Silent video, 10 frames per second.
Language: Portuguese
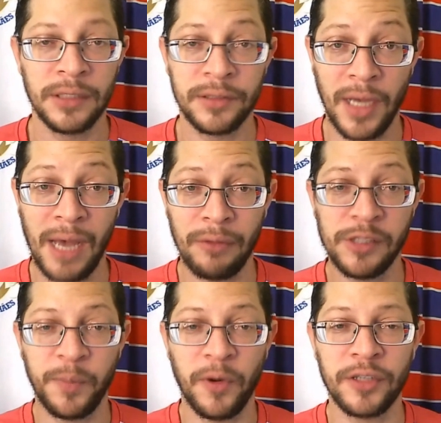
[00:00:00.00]
Já o
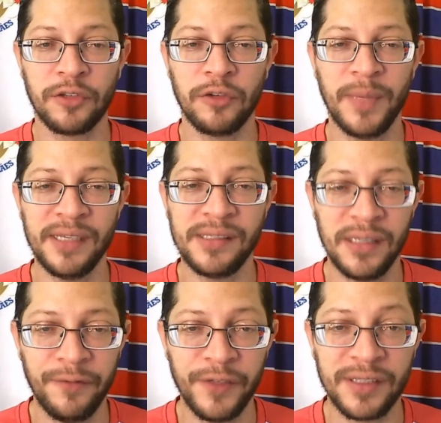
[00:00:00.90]
Esporte Clube
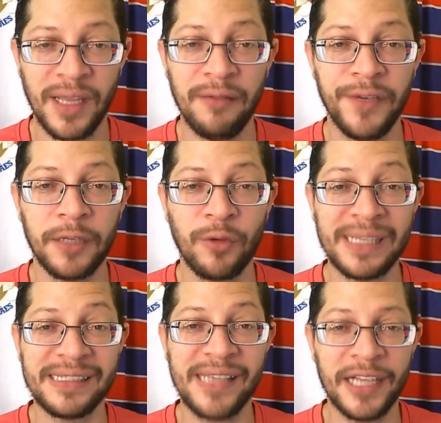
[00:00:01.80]
Recife está invicto a
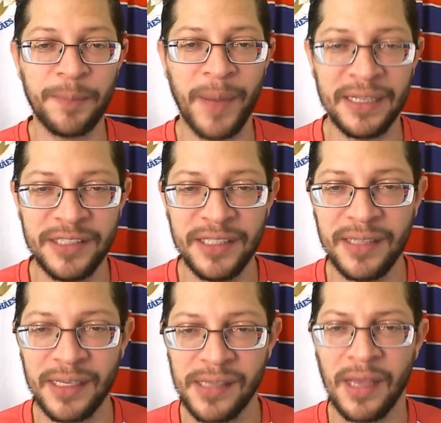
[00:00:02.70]
sete
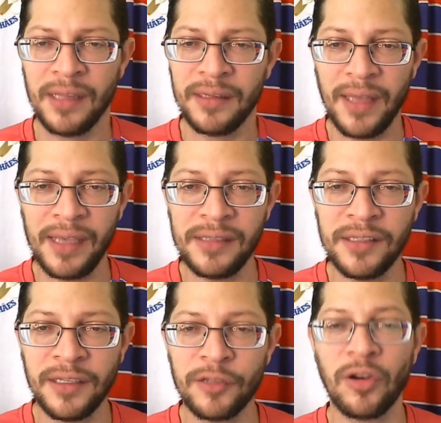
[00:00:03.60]
partidas
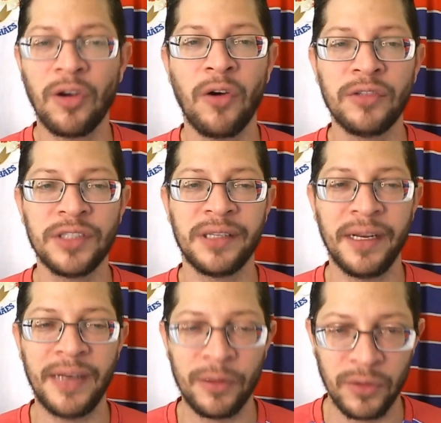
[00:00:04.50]
desde que trocou de
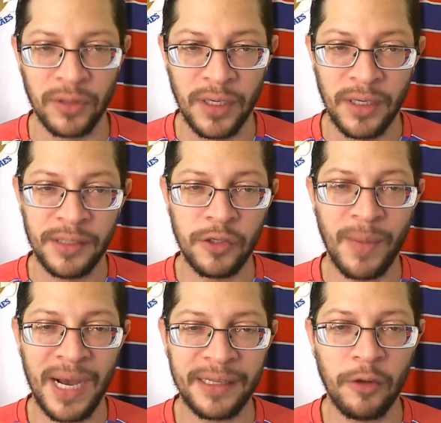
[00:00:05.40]
treinador.
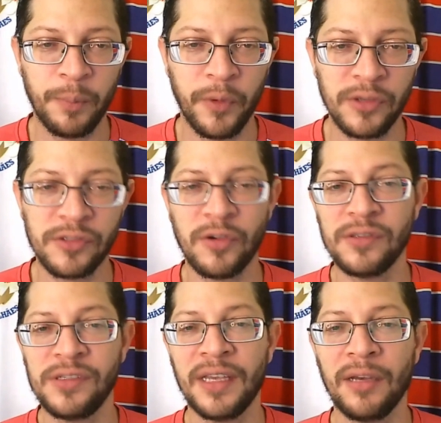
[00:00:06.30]
Gilmar Dalpozo
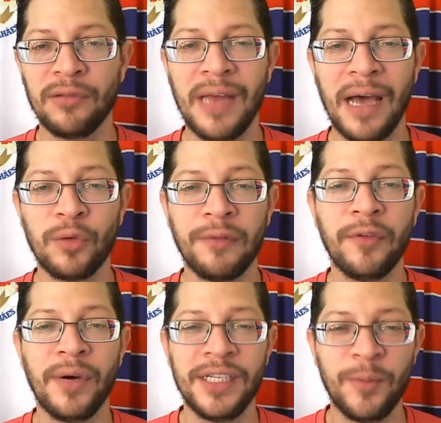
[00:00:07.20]
conseguiu dar
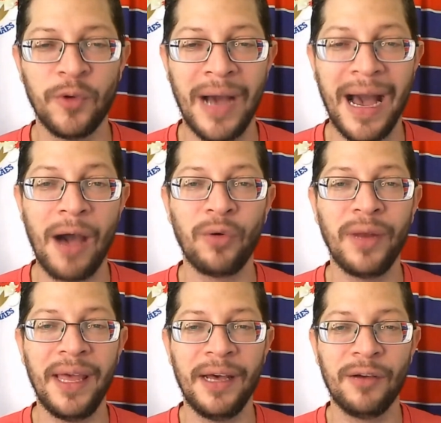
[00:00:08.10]
novo ânimo ao
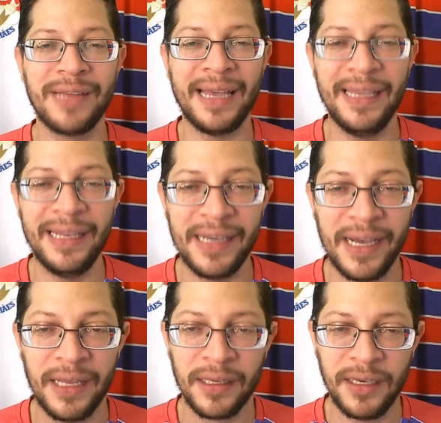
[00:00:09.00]
Leão da
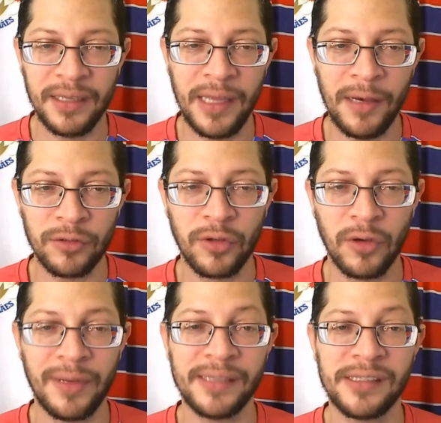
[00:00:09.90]
Ilha, que
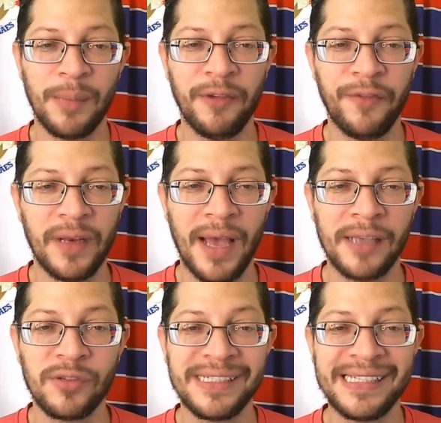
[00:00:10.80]
derrotou nas
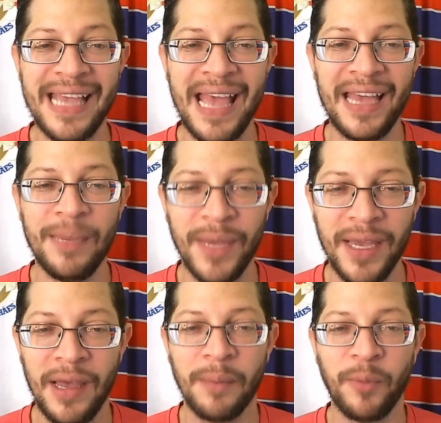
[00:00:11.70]
semifinais o
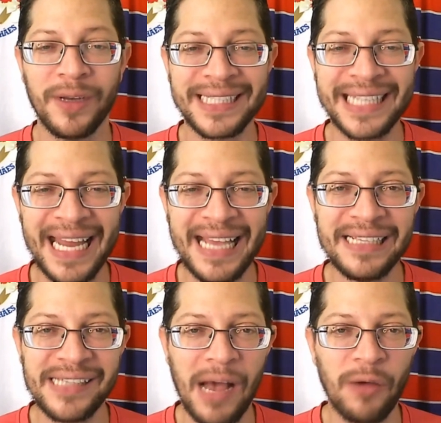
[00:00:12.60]
CRB por
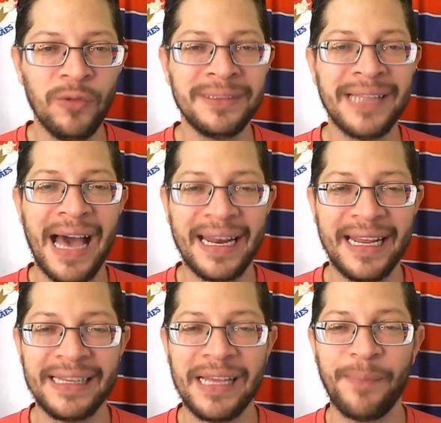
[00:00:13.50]
3 a 1 na
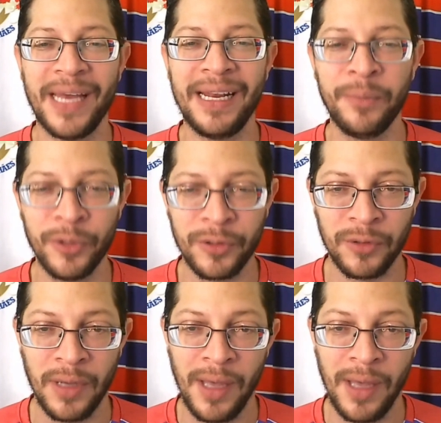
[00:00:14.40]
Arena Pernambuco.